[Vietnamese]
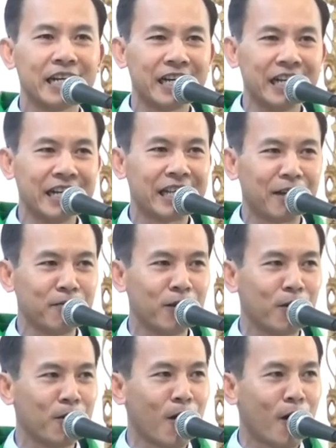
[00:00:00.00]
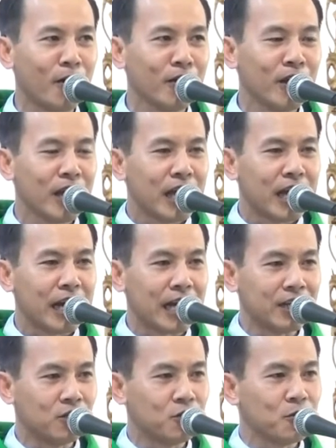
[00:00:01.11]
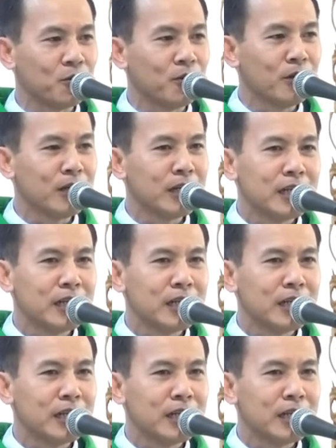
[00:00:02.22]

khi thánh phêrô nói lạy chúa